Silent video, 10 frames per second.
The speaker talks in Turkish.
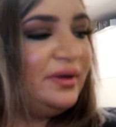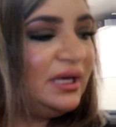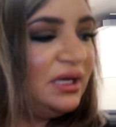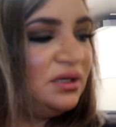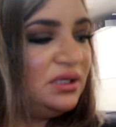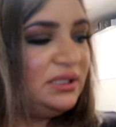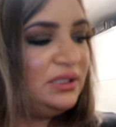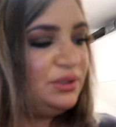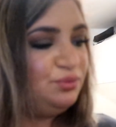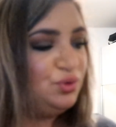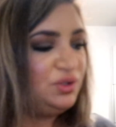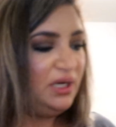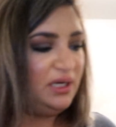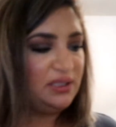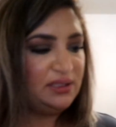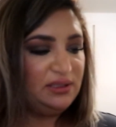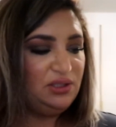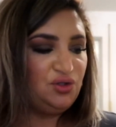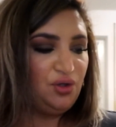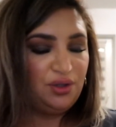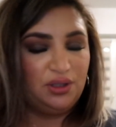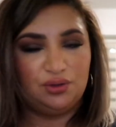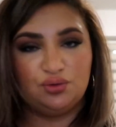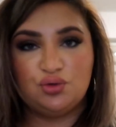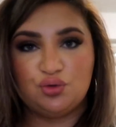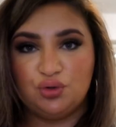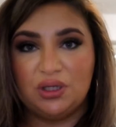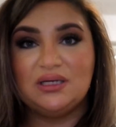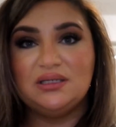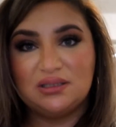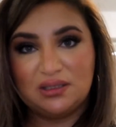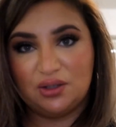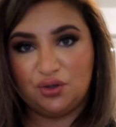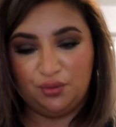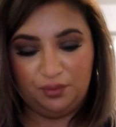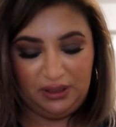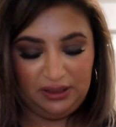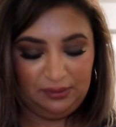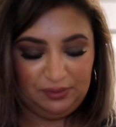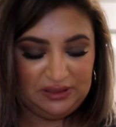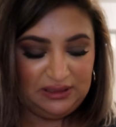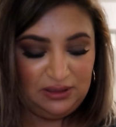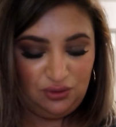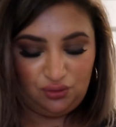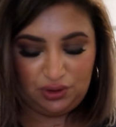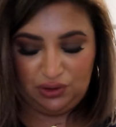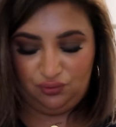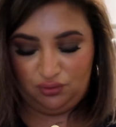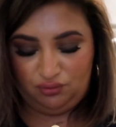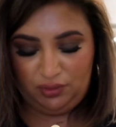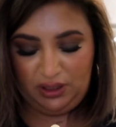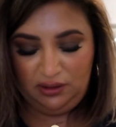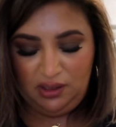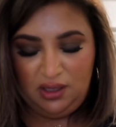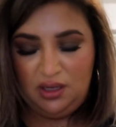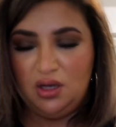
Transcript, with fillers: Ve e, bu tarz tişörtlerin üstüne hırka kombinlenmesini çok seviyorum ben.